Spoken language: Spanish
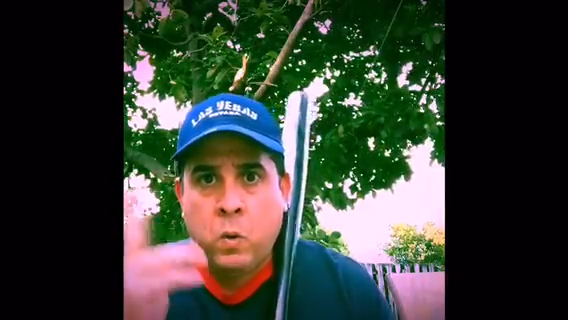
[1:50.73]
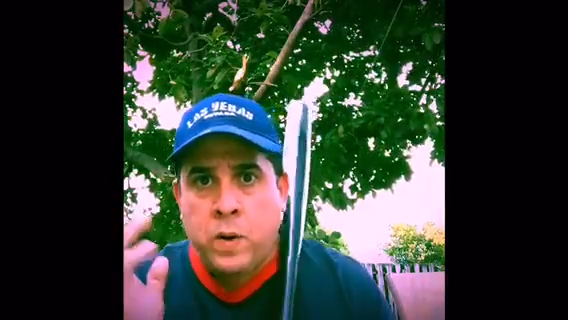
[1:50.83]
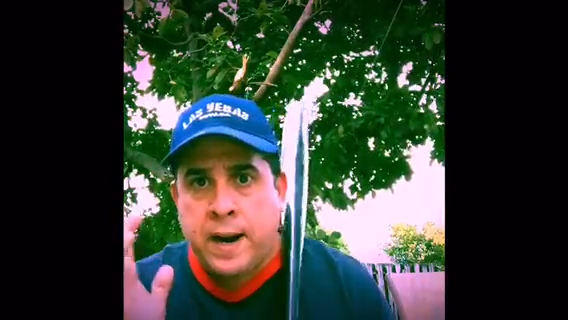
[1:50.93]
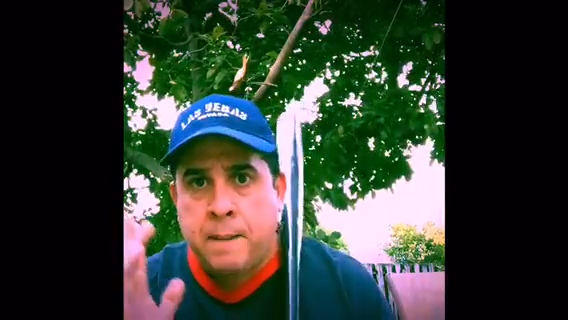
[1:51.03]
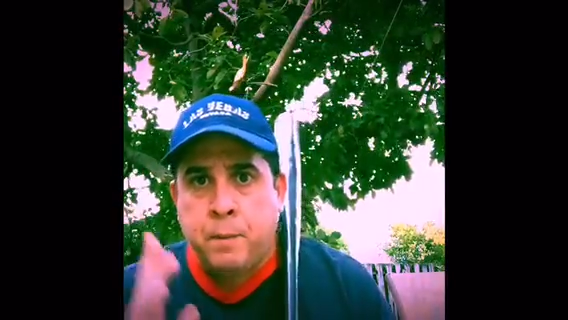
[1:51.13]

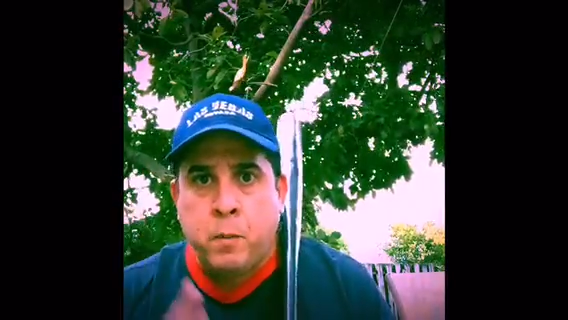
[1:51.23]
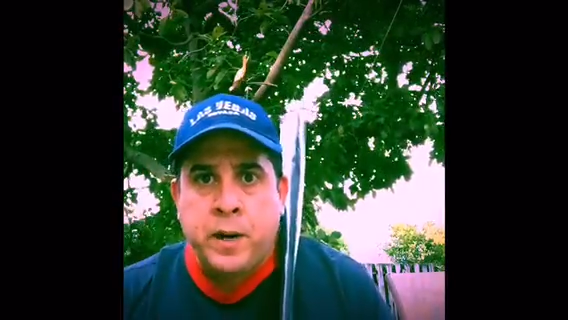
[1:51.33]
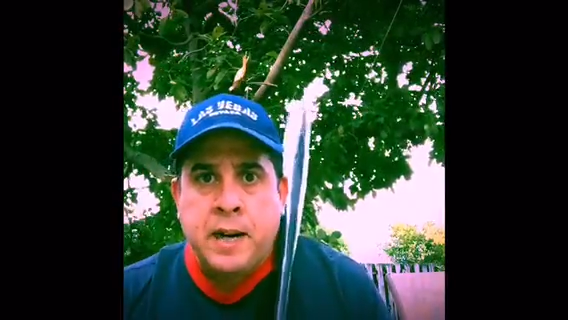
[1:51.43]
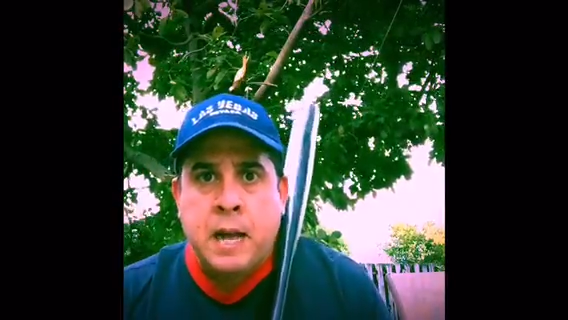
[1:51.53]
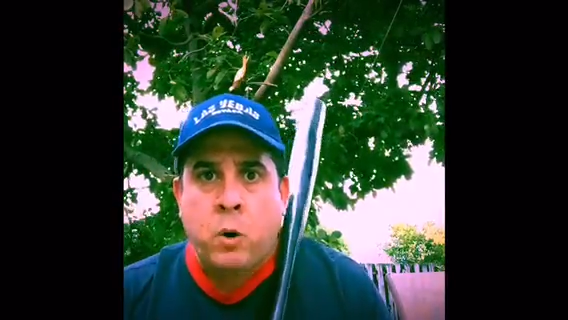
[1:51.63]
Un ejemplo
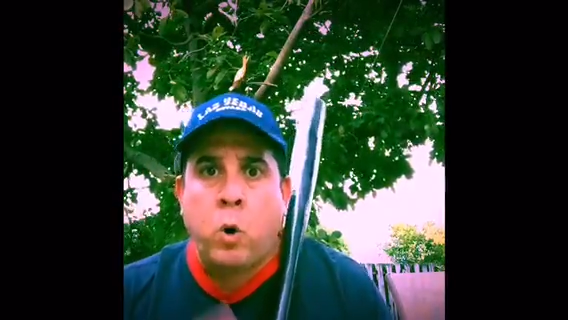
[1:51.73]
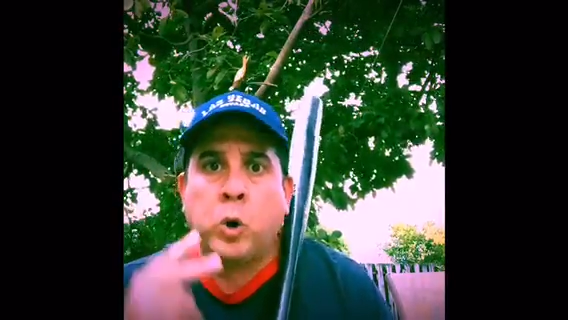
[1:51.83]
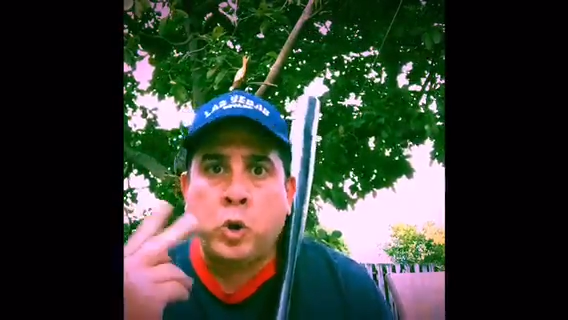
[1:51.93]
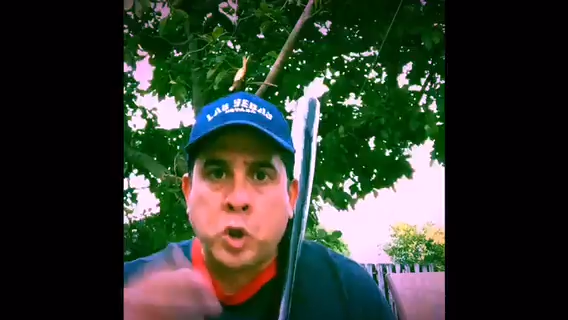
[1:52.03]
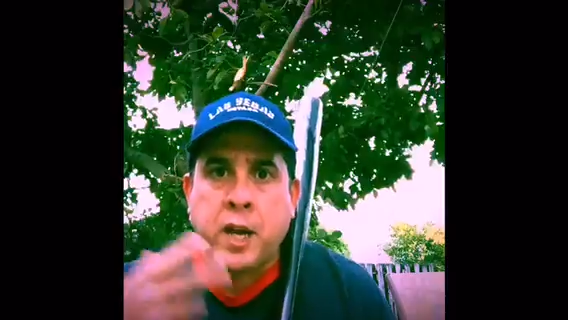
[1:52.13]
muy claro,
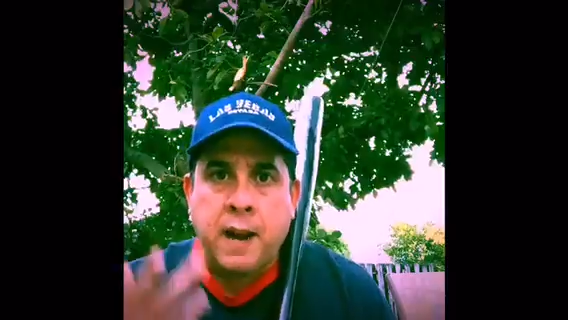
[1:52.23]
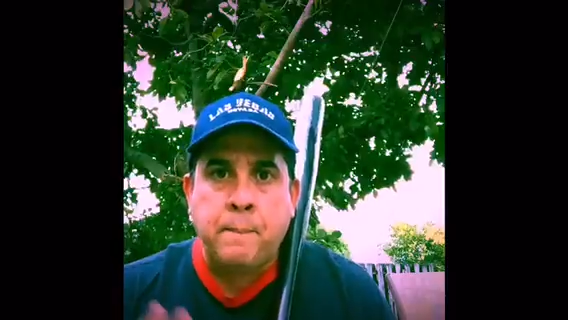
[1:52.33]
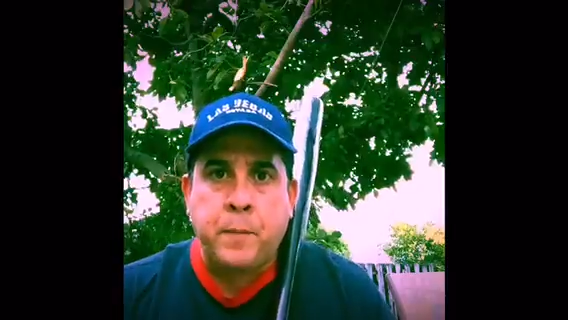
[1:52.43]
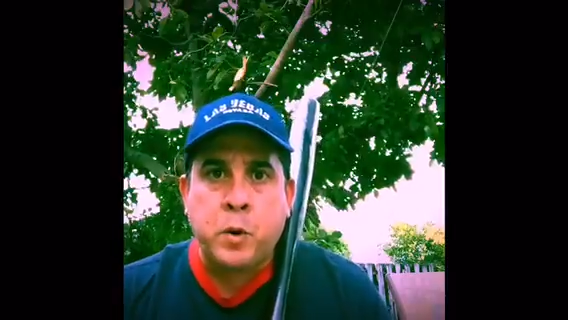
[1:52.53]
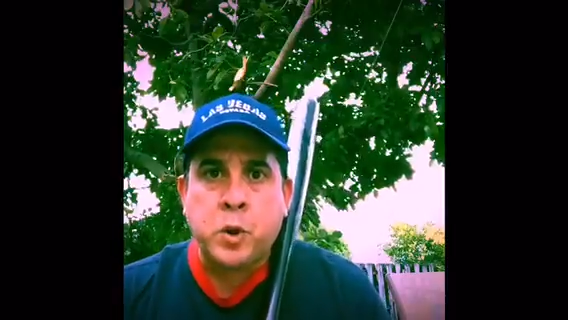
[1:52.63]
o dos
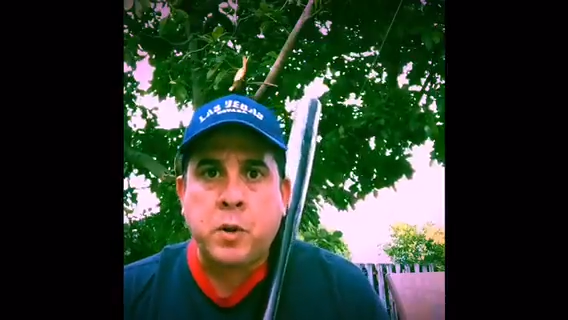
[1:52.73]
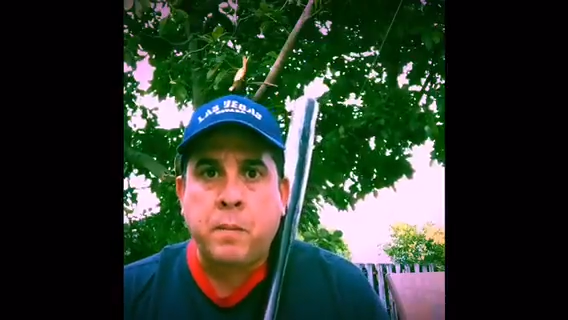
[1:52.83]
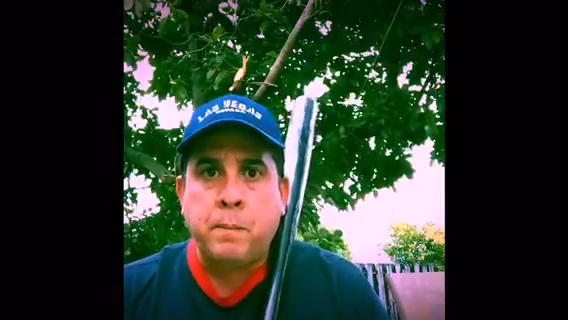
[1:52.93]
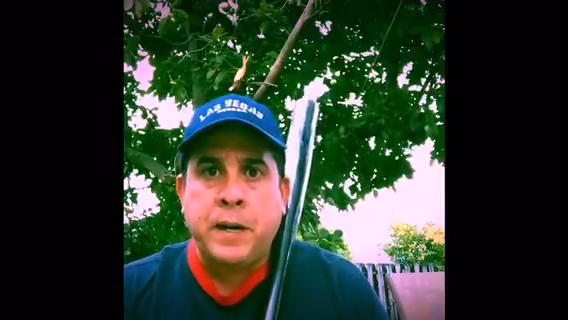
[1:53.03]
ejemplos.